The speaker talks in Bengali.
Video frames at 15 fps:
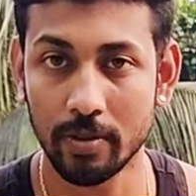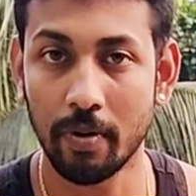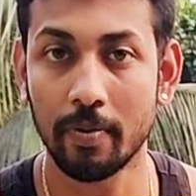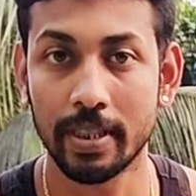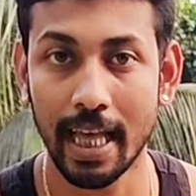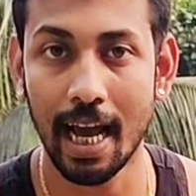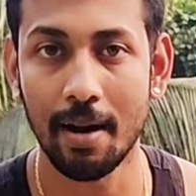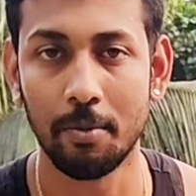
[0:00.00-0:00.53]

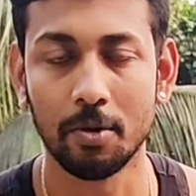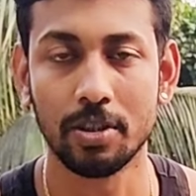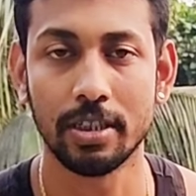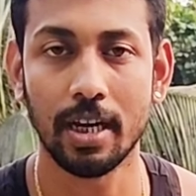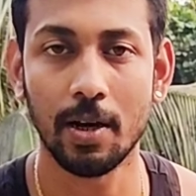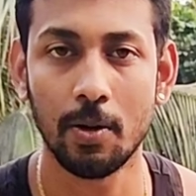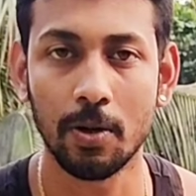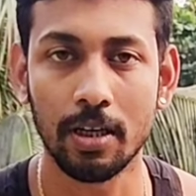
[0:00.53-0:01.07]
সঠিকভাবে দেখাবো
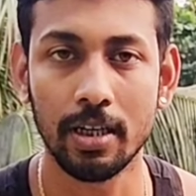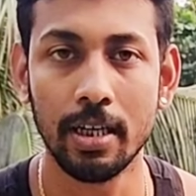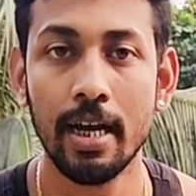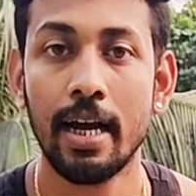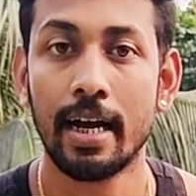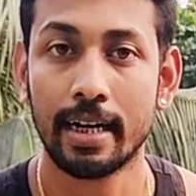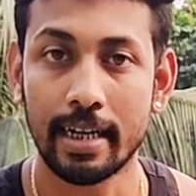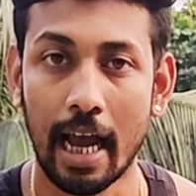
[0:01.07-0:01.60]
সেটা হলো কি
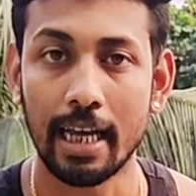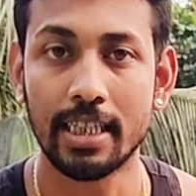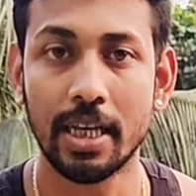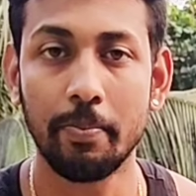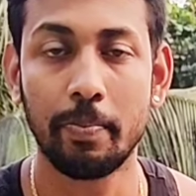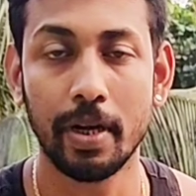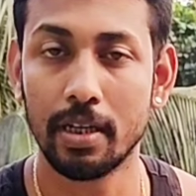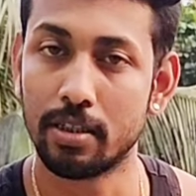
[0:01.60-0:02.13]

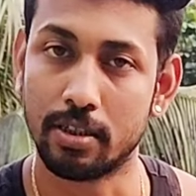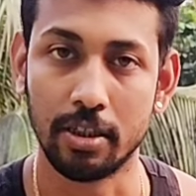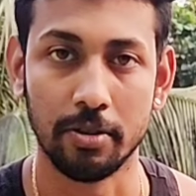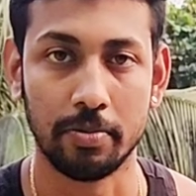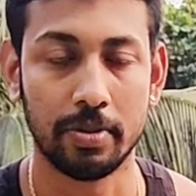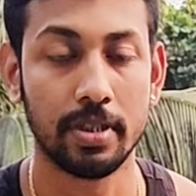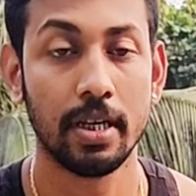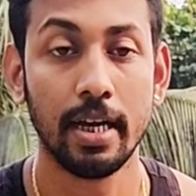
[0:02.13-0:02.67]
টাইসেপ বেঞ্চ
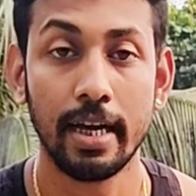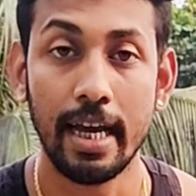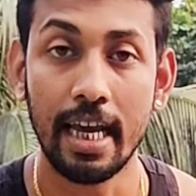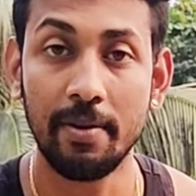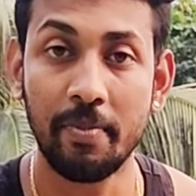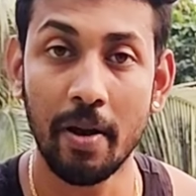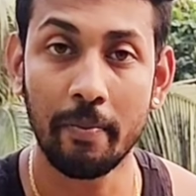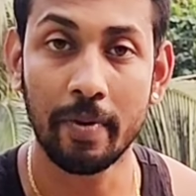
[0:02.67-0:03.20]
ডিপস
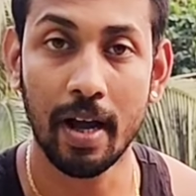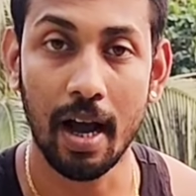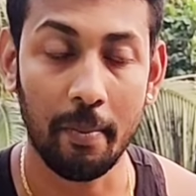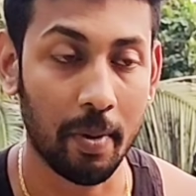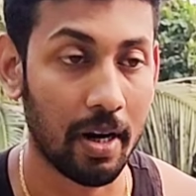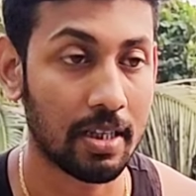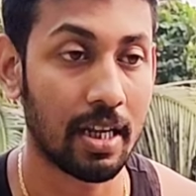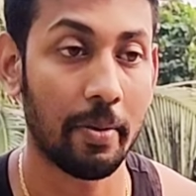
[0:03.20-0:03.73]
এই ব্যায়ামটা
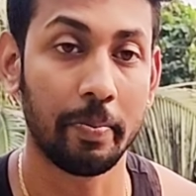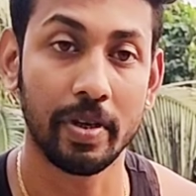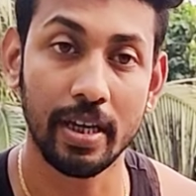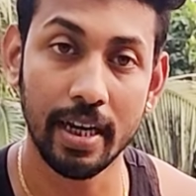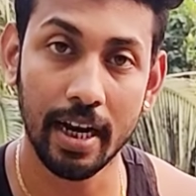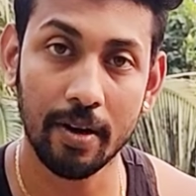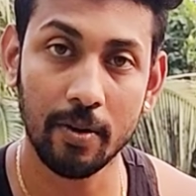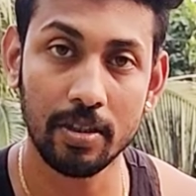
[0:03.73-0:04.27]
আপনারা যারা
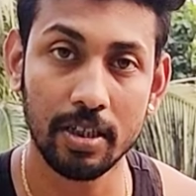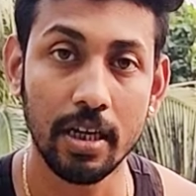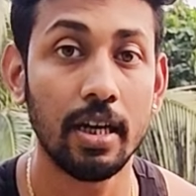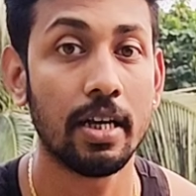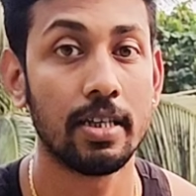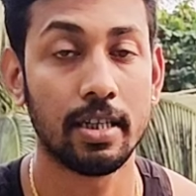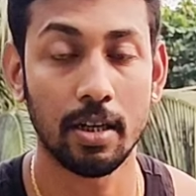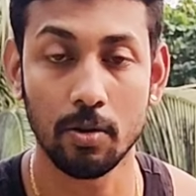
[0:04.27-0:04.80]
বিগিনার রয়েছে
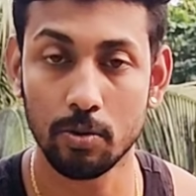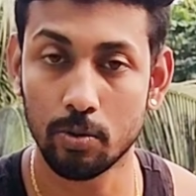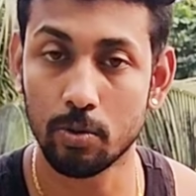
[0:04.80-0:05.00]
যারা